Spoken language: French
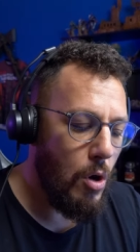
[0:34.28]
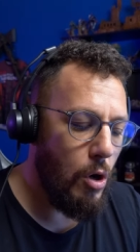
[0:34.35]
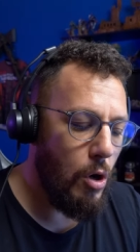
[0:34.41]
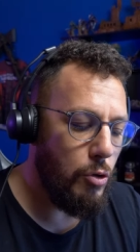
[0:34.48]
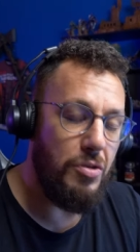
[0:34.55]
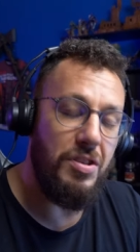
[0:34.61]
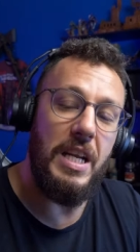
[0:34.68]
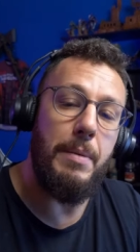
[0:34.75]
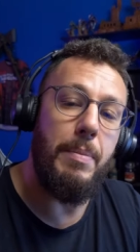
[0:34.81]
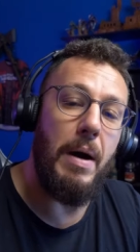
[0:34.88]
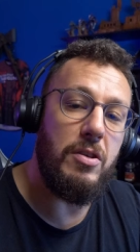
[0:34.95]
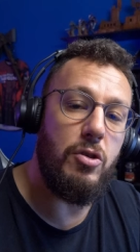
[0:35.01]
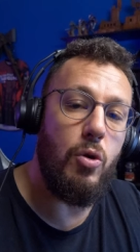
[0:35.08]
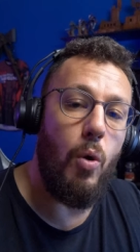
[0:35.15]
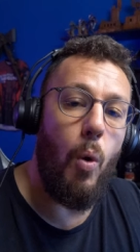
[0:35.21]
euh, de
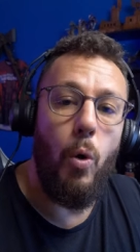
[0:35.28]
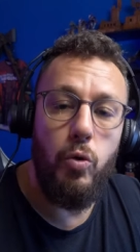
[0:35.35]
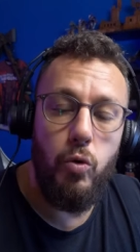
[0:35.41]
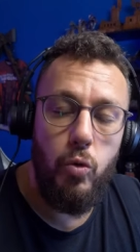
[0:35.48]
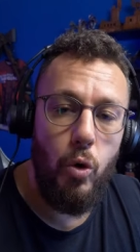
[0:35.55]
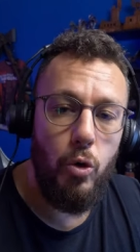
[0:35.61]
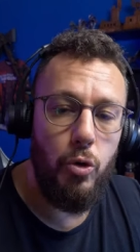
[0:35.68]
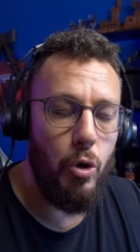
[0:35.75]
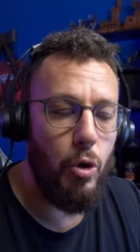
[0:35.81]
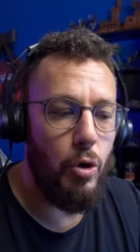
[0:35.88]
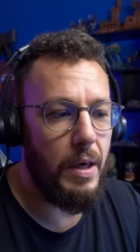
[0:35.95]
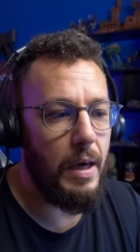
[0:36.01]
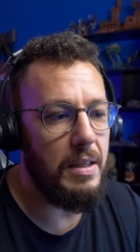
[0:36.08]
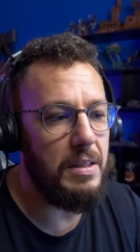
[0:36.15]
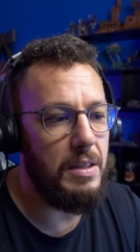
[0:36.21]
célébration autour de
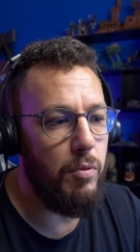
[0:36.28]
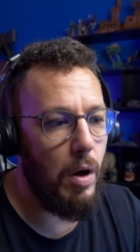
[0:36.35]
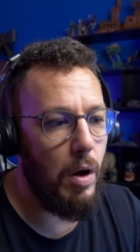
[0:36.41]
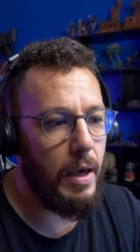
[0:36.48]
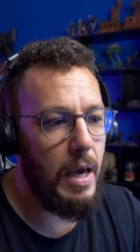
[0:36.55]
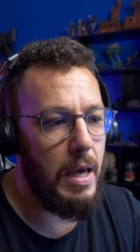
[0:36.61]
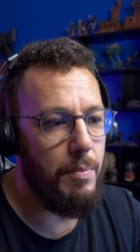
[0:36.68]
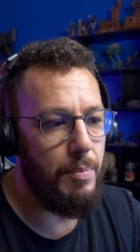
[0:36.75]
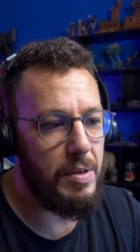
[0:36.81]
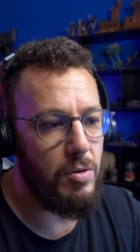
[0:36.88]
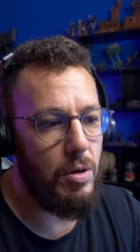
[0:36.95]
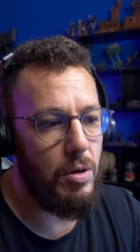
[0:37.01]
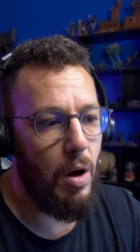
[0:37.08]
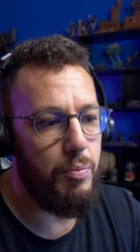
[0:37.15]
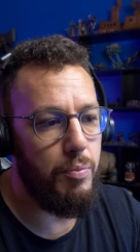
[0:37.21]
Creative Wargame,
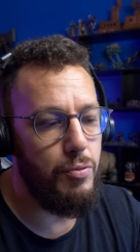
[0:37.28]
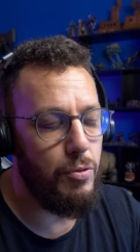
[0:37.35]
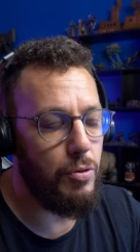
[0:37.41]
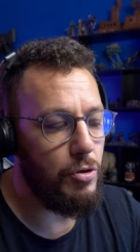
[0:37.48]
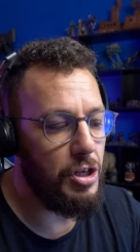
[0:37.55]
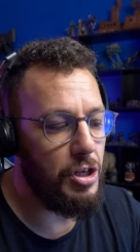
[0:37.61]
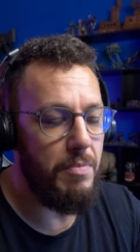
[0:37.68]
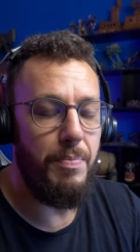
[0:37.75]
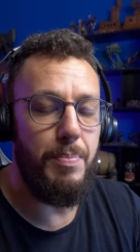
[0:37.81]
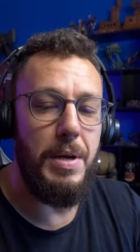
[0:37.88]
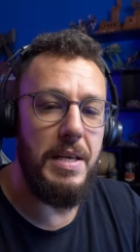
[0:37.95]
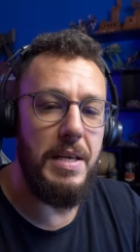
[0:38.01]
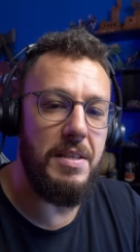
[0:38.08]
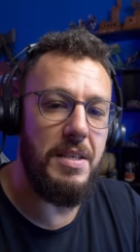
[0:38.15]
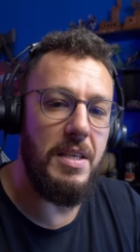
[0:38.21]
parce que là en plus j'ai le
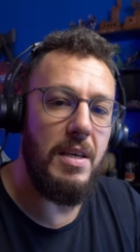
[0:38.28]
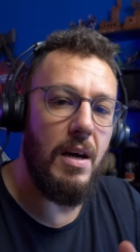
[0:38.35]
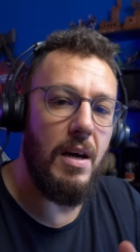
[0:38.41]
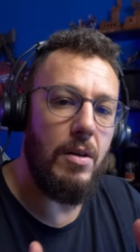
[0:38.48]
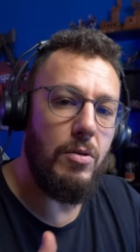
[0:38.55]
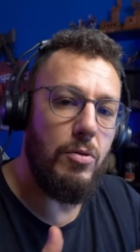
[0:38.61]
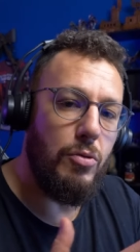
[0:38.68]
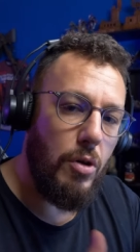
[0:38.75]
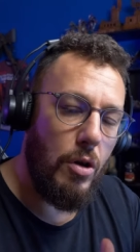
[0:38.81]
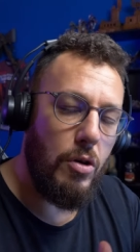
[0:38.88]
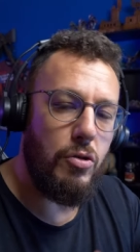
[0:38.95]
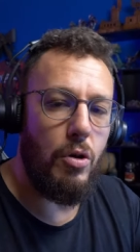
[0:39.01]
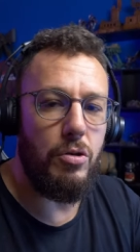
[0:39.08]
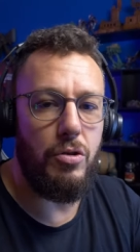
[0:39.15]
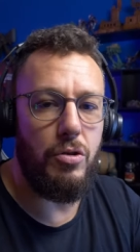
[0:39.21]
plaisir
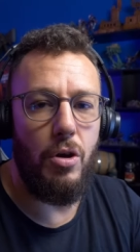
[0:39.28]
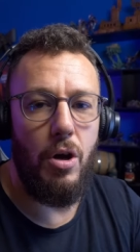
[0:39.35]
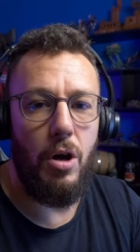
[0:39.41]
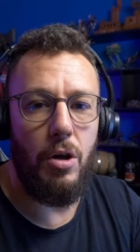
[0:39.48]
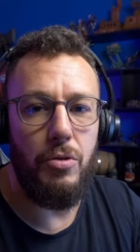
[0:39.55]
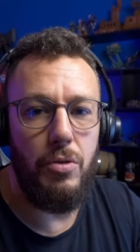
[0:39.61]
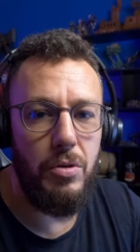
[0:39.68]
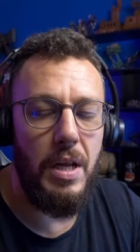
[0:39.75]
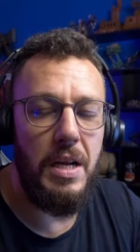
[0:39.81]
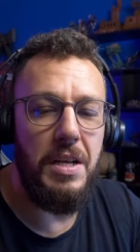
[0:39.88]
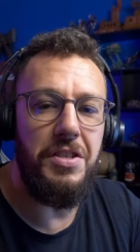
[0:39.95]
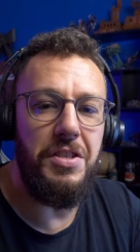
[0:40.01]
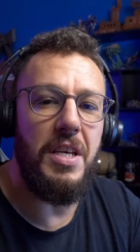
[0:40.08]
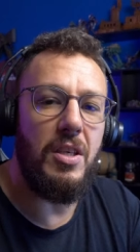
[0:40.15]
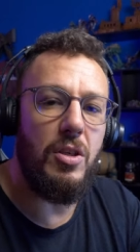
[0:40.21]
dans ce roster de
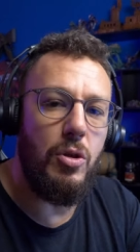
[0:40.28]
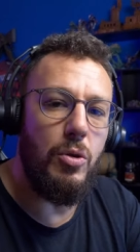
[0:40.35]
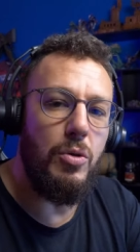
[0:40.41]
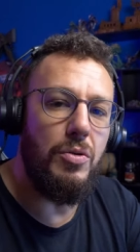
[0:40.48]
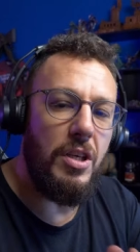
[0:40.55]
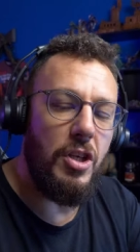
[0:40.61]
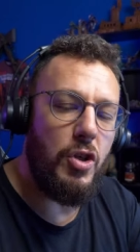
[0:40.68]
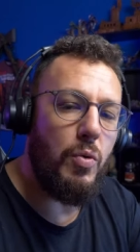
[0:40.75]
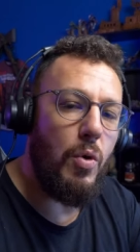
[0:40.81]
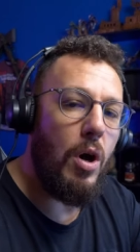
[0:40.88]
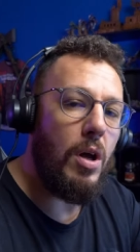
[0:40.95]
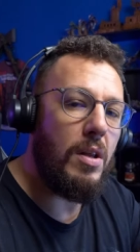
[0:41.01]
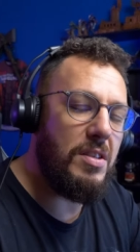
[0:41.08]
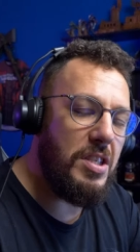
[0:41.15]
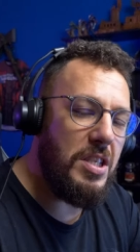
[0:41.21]
n'aligner que des
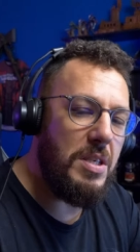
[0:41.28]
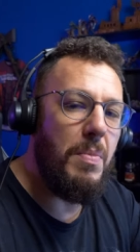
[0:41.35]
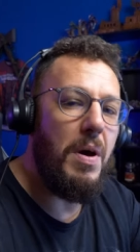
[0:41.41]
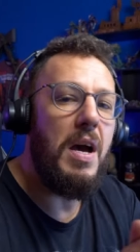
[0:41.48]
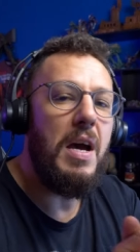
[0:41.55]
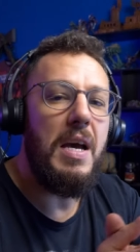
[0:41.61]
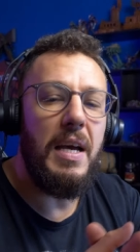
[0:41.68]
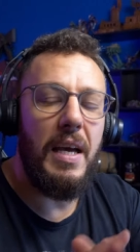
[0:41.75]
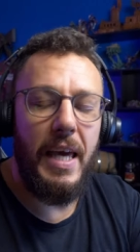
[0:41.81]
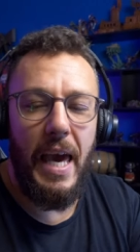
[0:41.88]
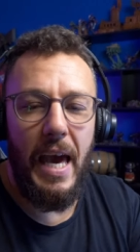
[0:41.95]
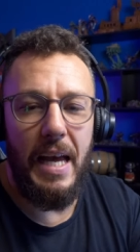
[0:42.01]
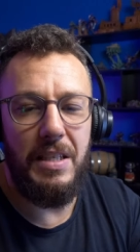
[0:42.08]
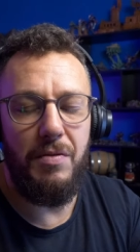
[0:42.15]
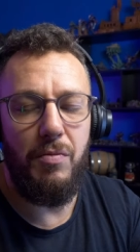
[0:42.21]
joueurs team
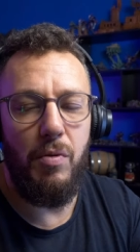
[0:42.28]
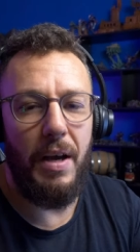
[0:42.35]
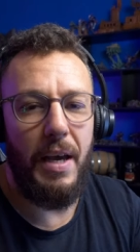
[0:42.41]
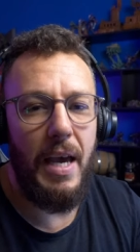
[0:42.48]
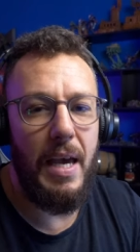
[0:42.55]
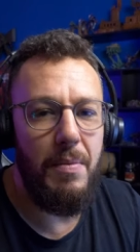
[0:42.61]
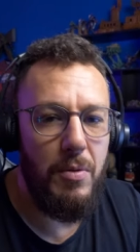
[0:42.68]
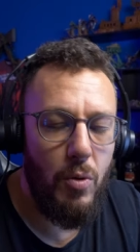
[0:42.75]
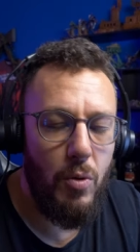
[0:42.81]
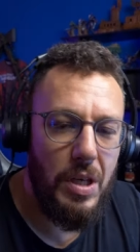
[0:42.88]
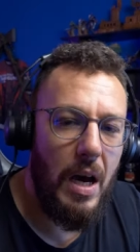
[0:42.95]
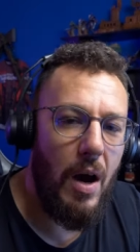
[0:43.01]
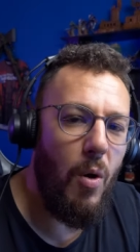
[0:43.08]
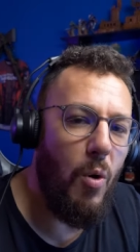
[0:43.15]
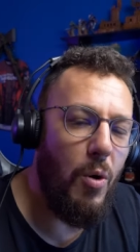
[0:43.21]
Creative Wargame.
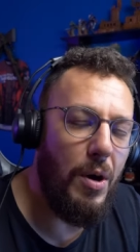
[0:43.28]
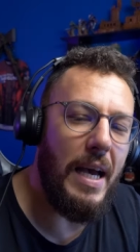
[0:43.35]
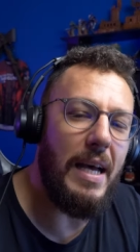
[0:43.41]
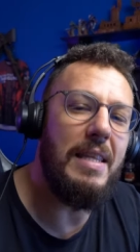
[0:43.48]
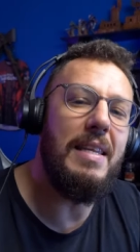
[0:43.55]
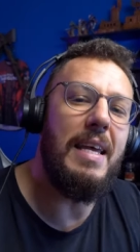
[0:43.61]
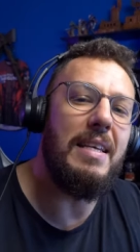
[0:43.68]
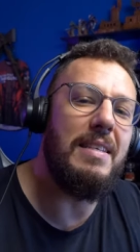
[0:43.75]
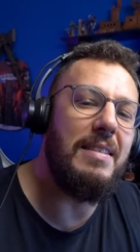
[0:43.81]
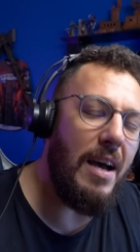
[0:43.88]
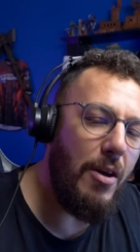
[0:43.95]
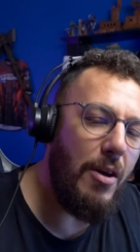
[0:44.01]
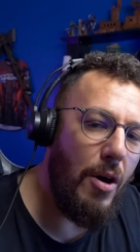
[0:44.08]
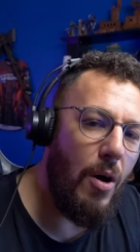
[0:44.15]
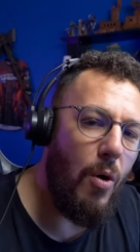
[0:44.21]
Donc il n'y a aucun
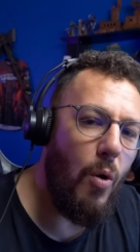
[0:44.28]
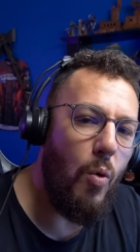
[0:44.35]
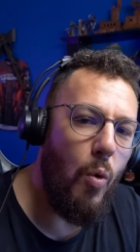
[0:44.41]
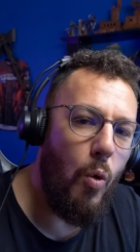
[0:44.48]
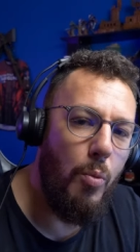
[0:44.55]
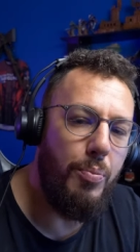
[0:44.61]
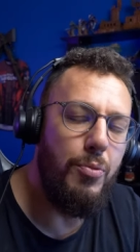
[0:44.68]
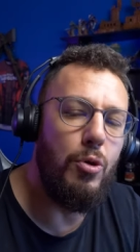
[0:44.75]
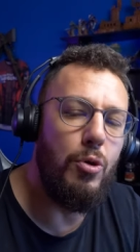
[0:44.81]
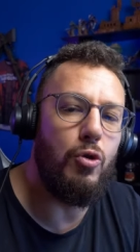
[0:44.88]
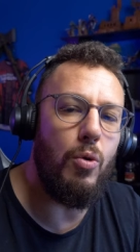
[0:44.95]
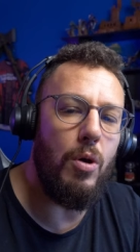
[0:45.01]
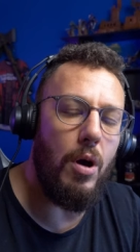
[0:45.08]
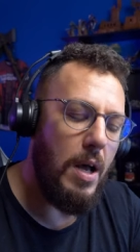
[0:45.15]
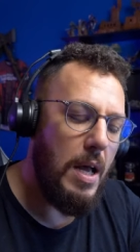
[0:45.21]
extérieur au groupe de
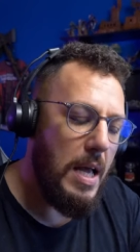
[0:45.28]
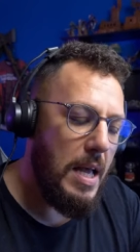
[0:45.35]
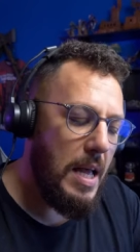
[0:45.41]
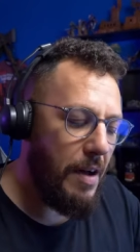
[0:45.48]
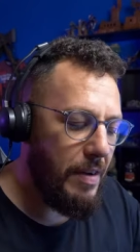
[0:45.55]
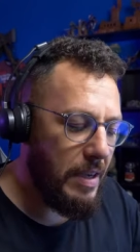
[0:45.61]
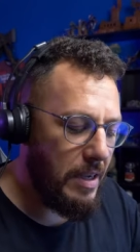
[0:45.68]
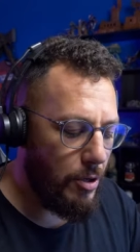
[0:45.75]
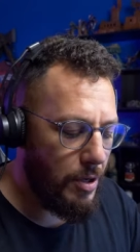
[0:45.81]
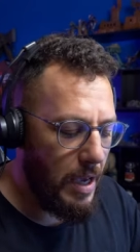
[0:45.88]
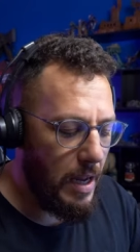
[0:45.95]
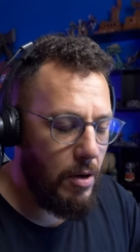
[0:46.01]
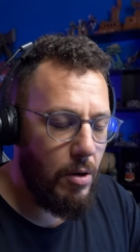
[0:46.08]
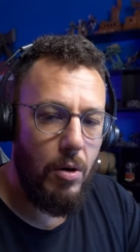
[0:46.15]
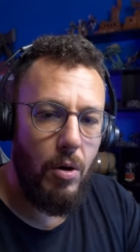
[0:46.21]
joueurs avec
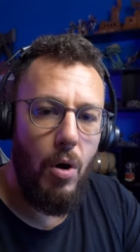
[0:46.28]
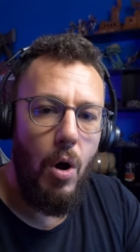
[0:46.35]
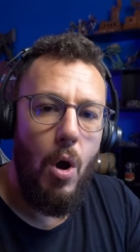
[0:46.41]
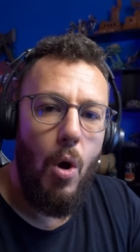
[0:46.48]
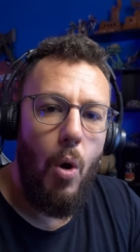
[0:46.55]
lequel euh,